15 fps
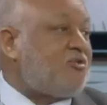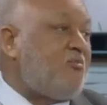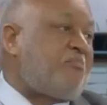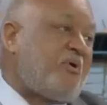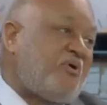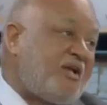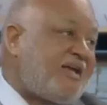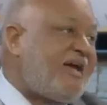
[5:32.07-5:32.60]

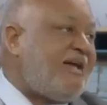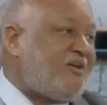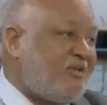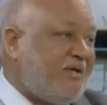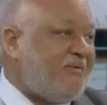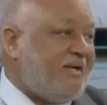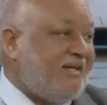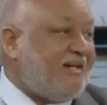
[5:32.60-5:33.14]
Se supone
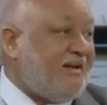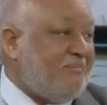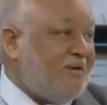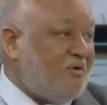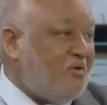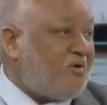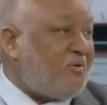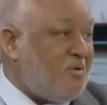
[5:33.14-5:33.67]
que a ellos debe
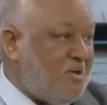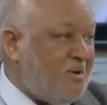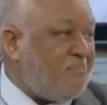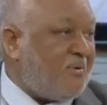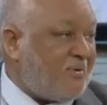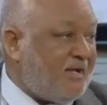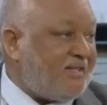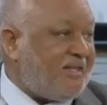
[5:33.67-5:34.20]
irle
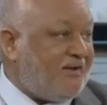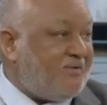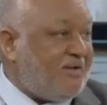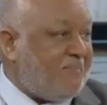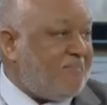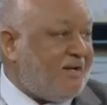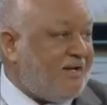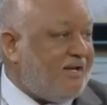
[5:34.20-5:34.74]
mejor porque,
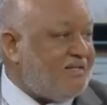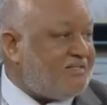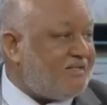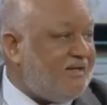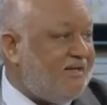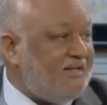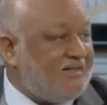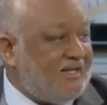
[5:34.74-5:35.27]
tienen, más
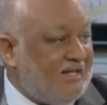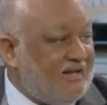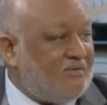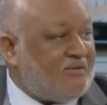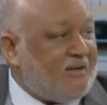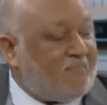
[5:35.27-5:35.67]
prácticas.